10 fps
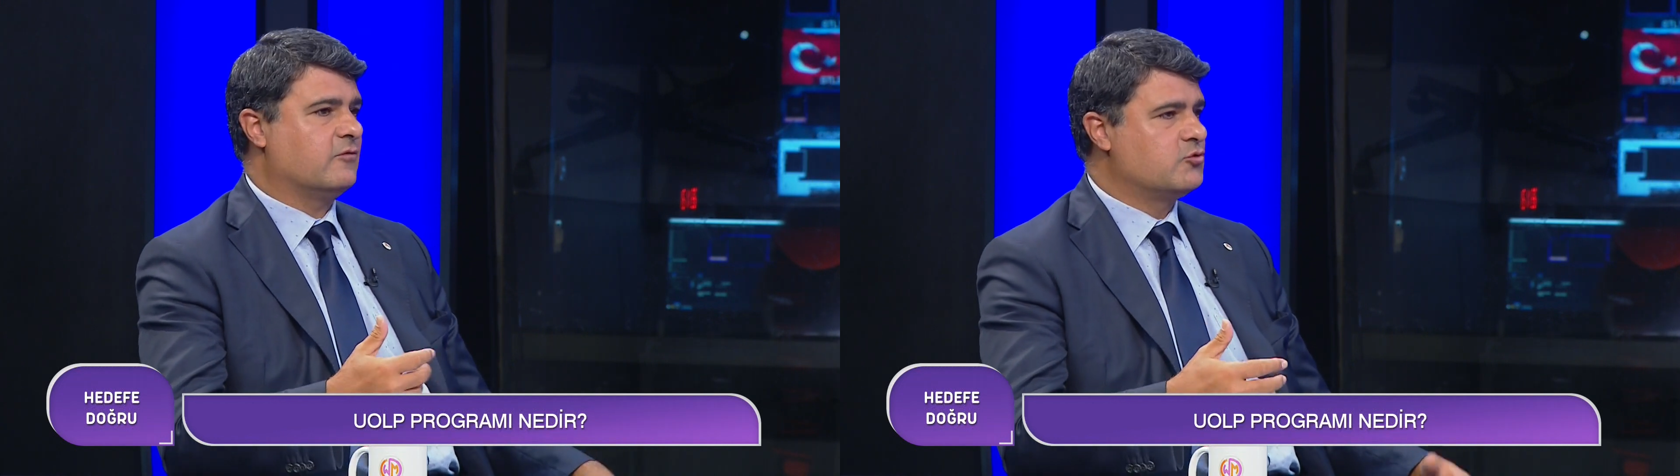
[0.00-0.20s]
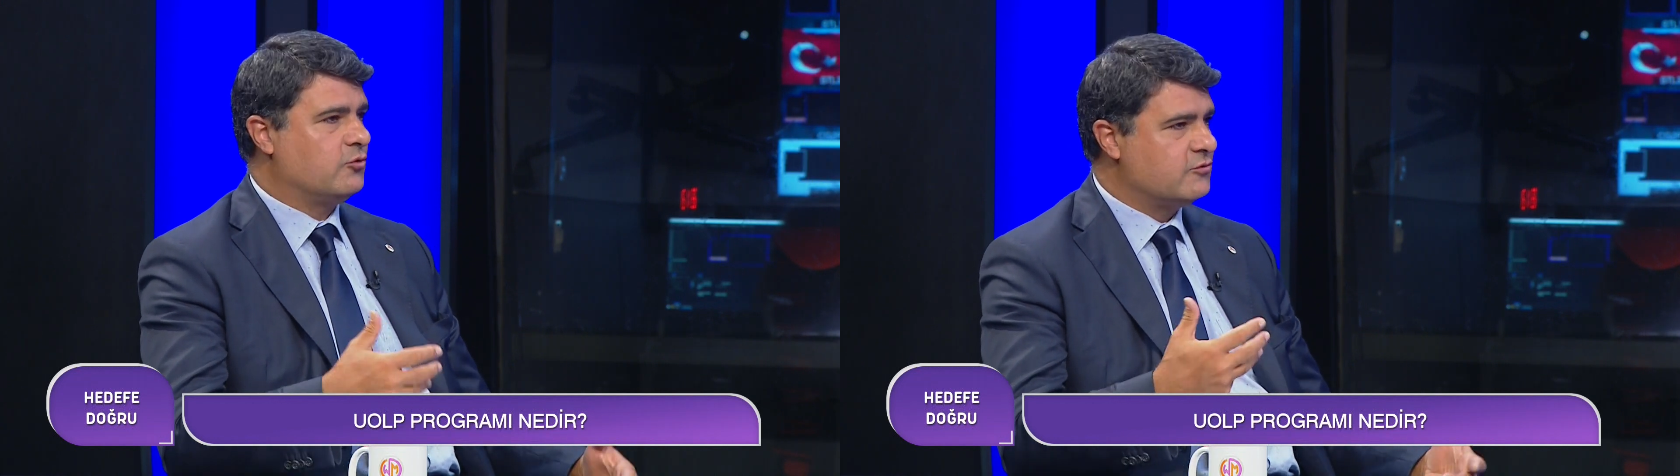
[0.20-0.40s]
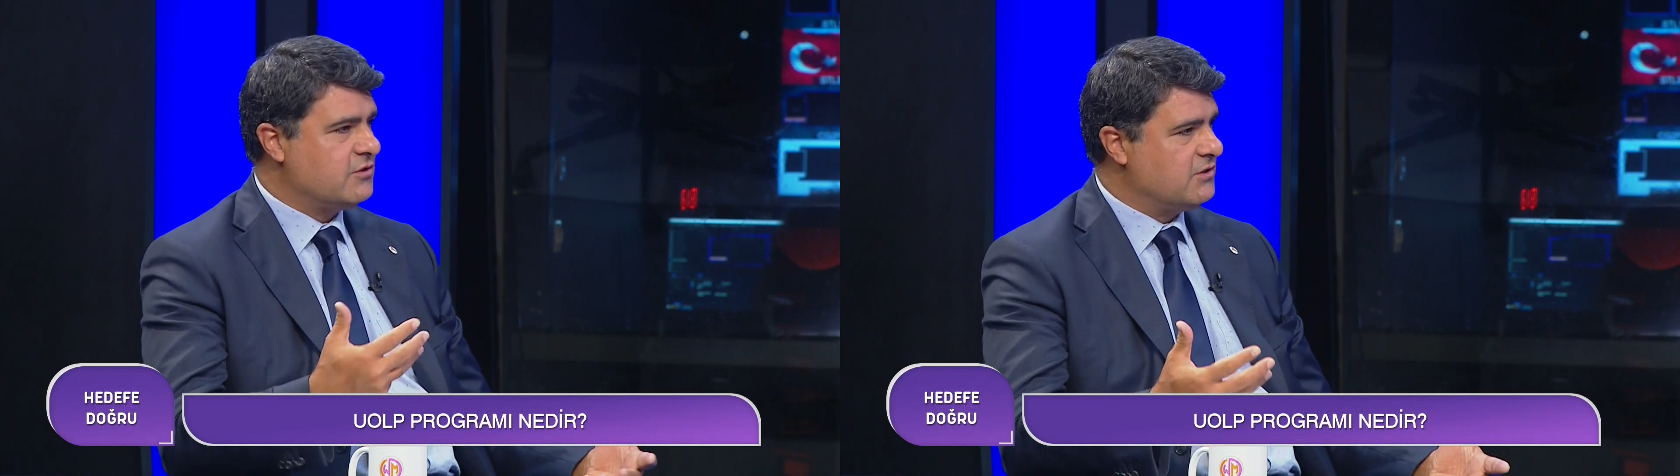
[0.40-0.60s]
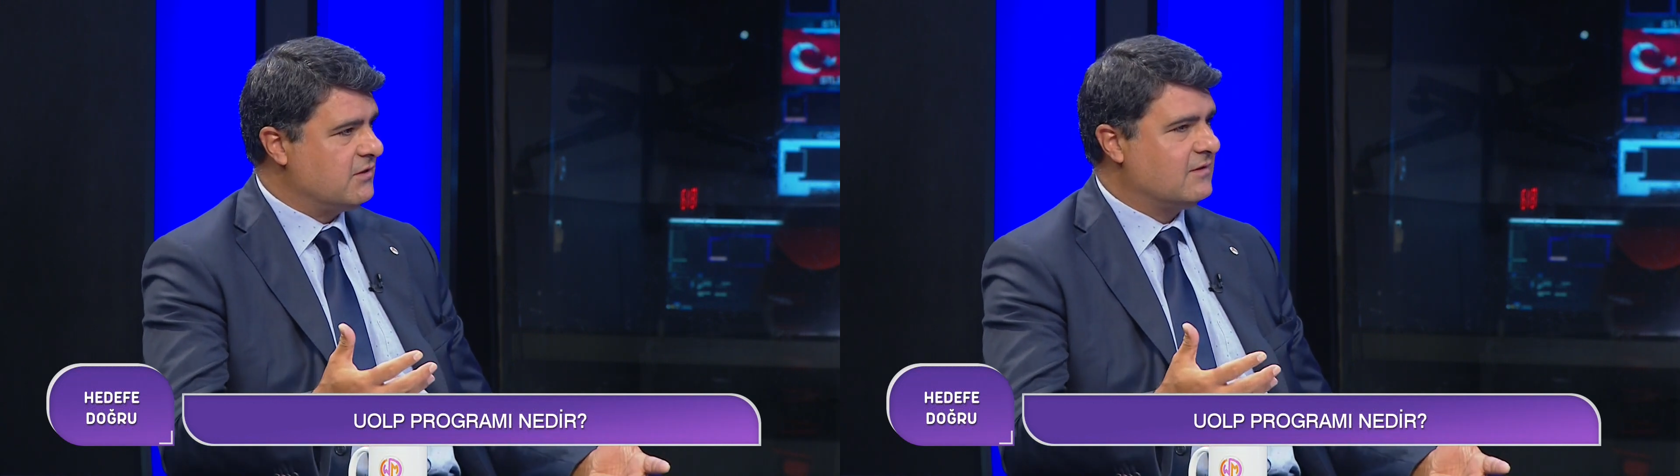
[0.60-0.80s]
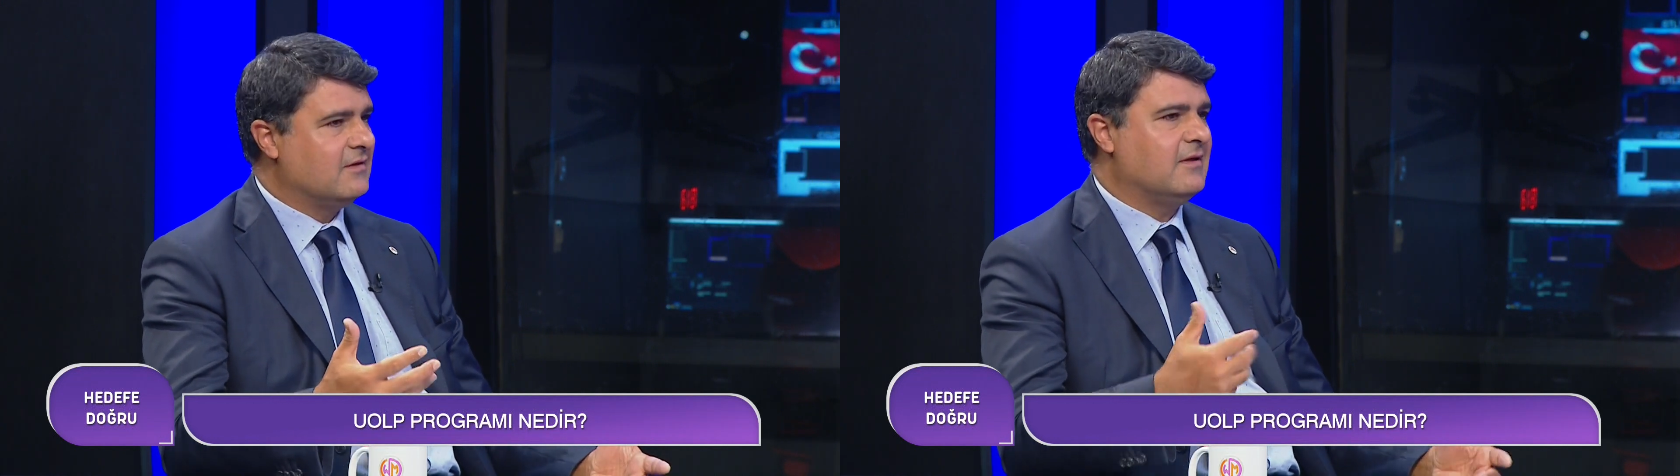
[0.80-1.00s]
o çok
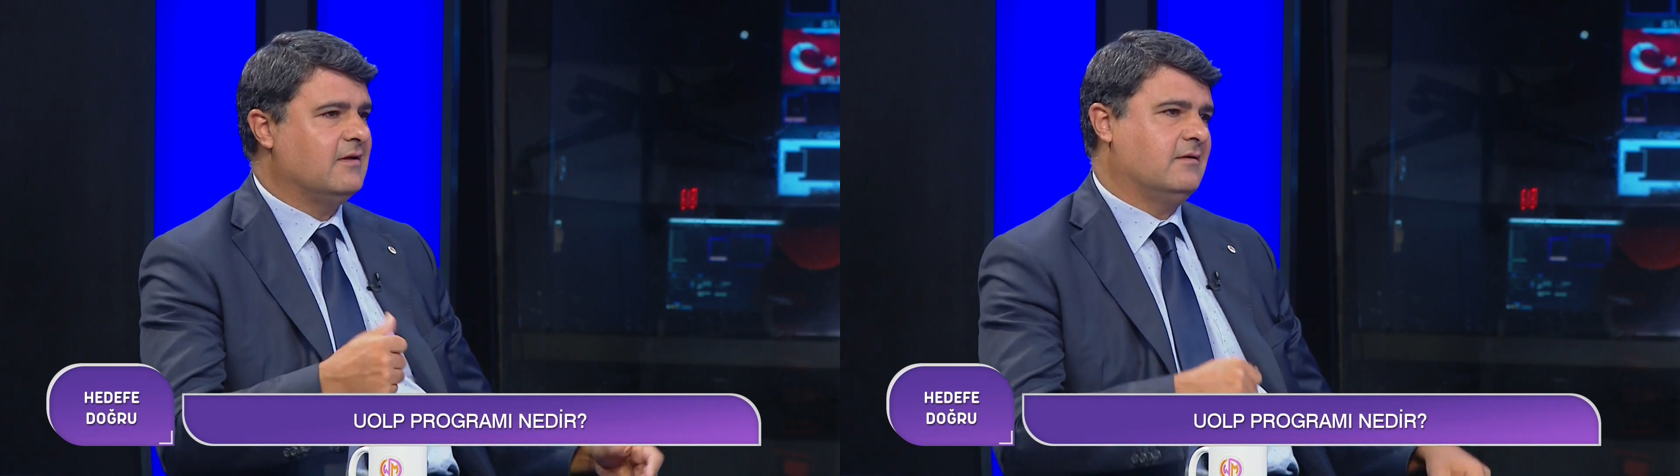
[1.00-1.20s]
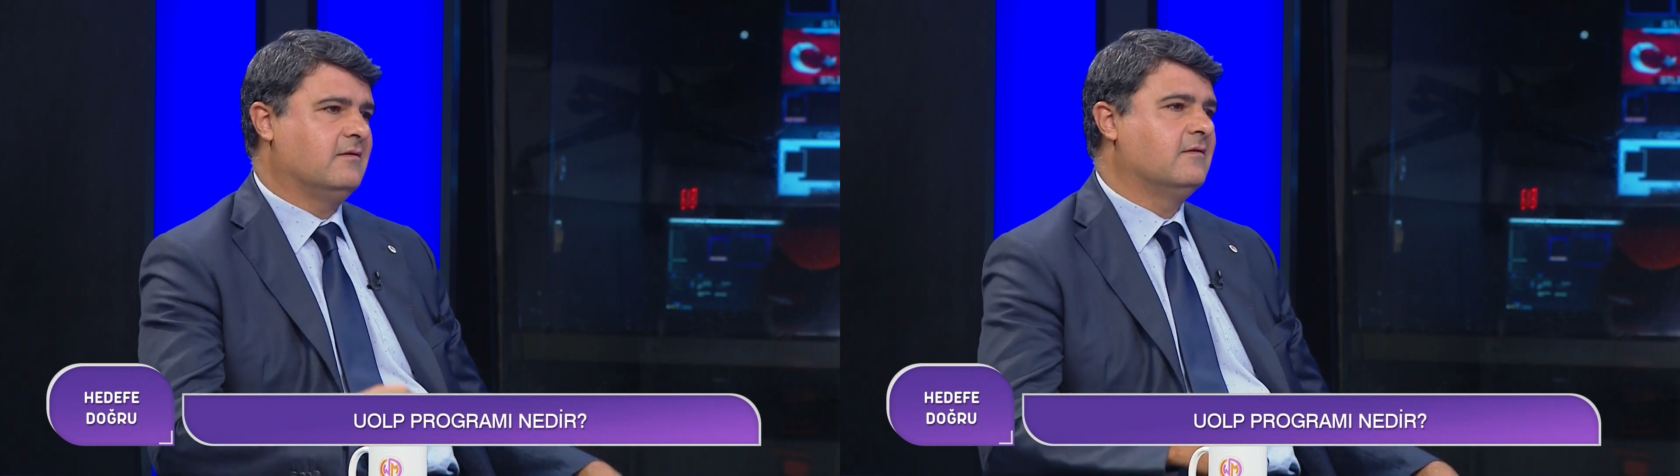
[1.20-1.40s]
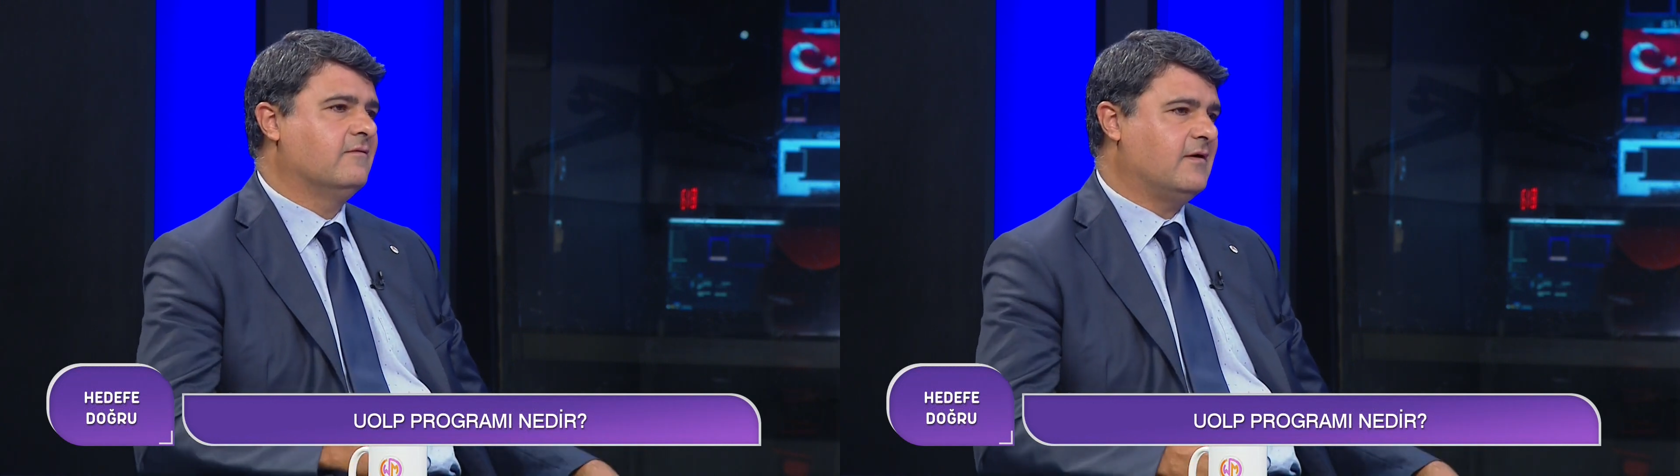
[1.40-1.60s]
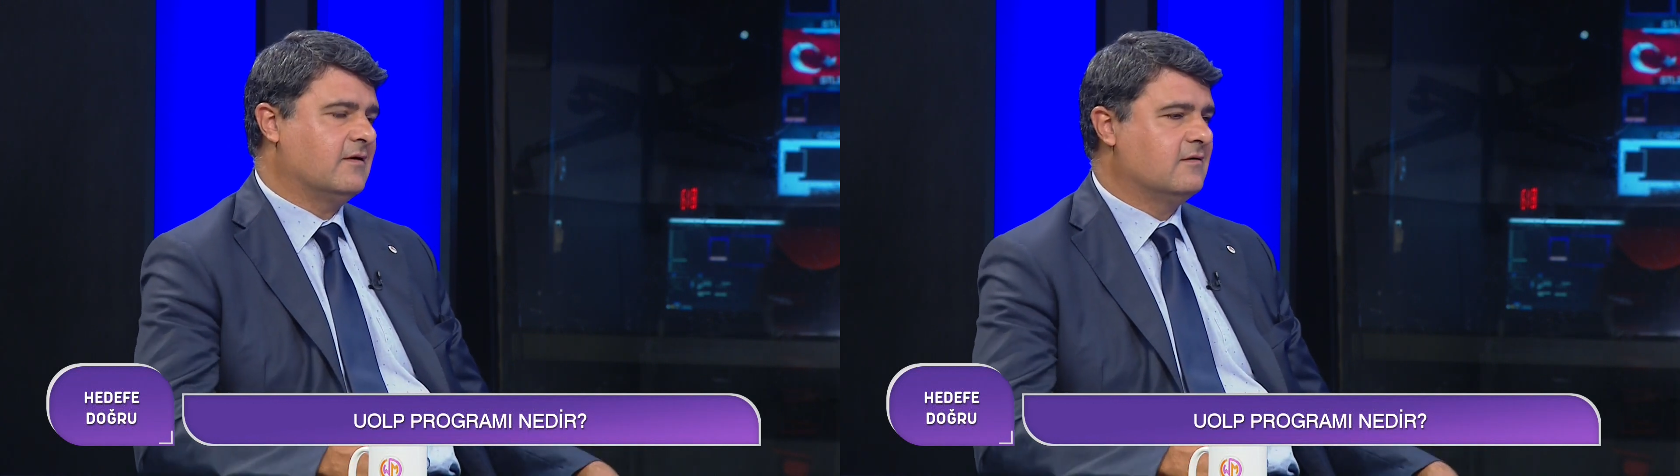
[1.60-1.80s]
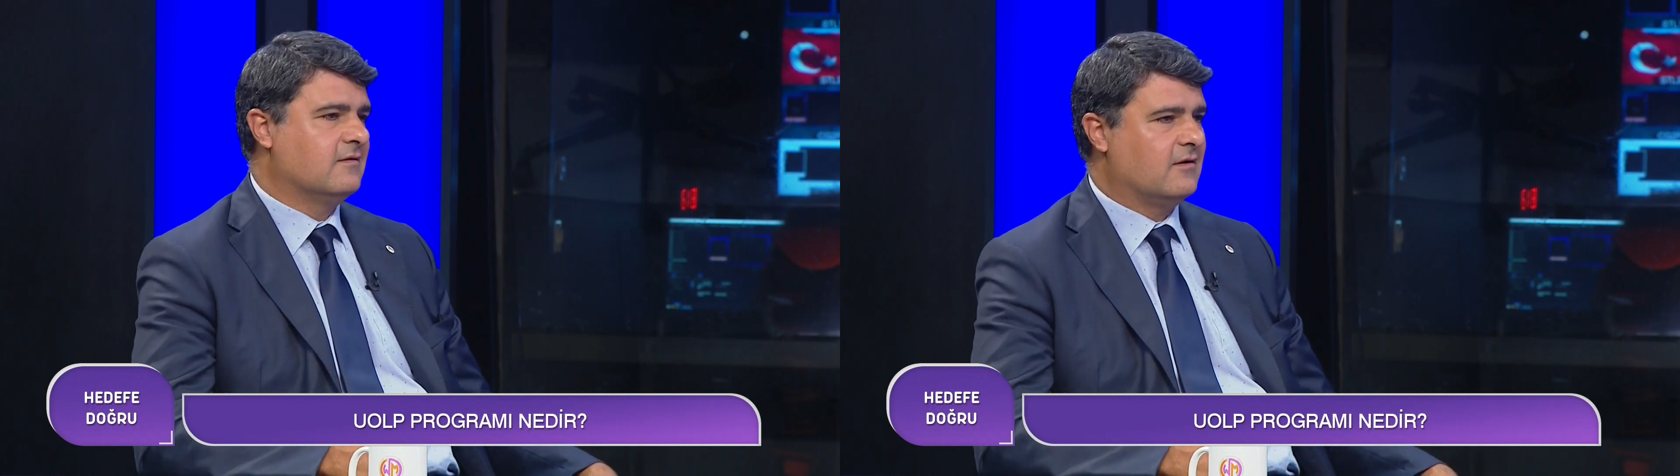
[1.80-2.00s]
çeşitliliği
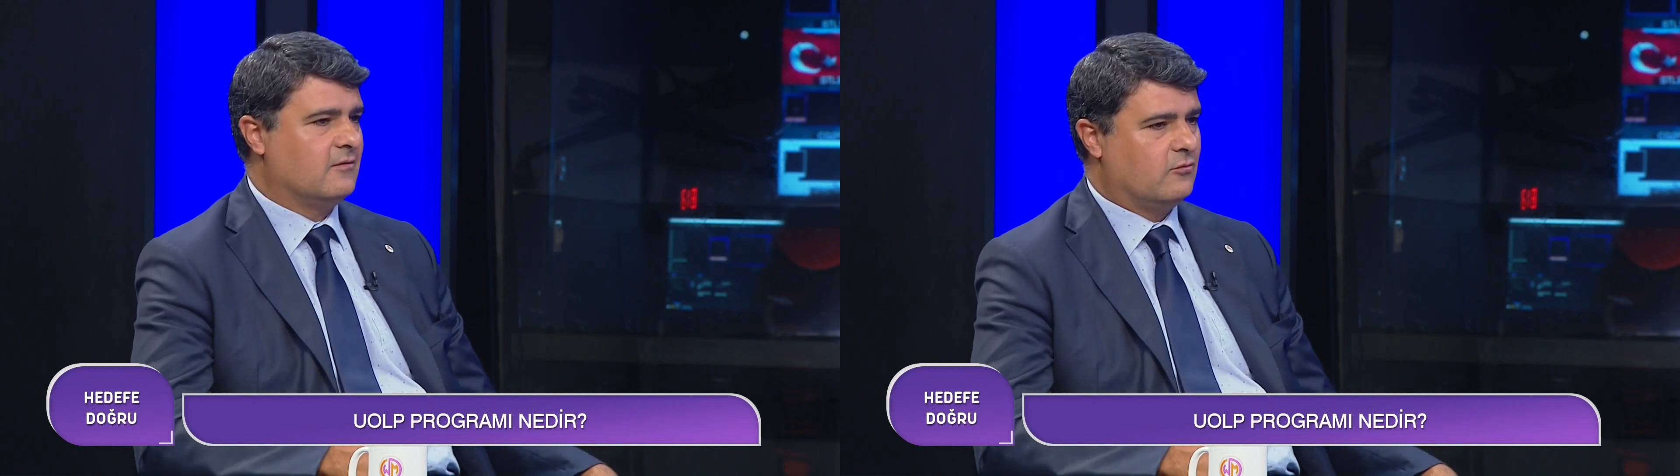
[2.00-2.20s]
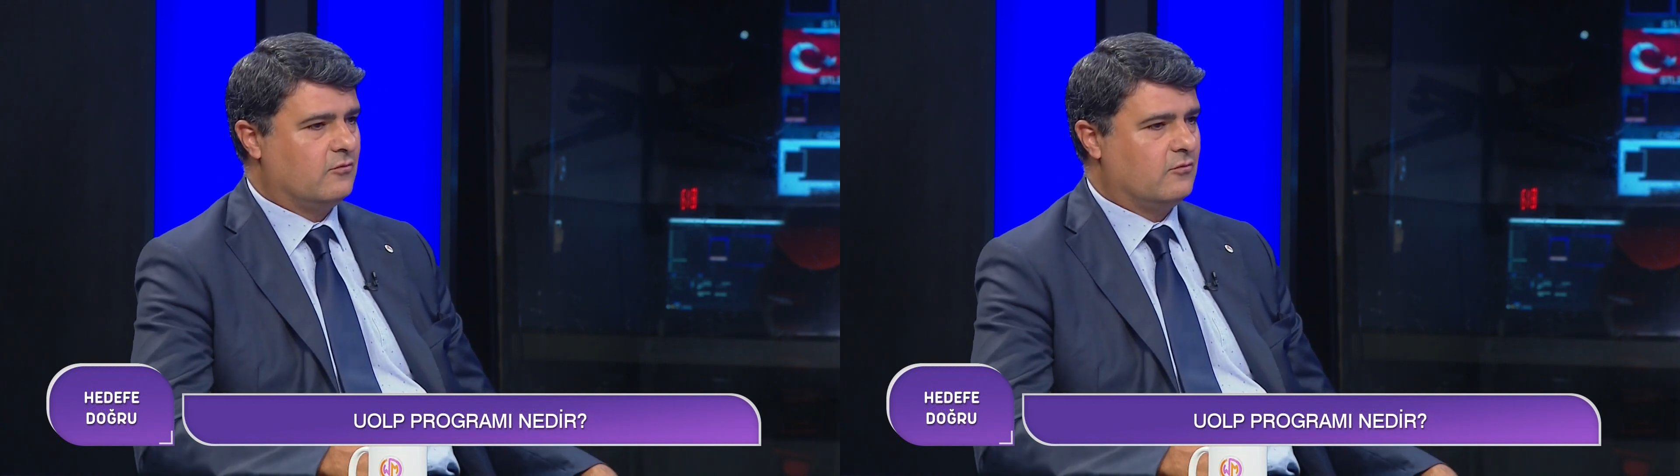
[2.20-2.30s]
farkında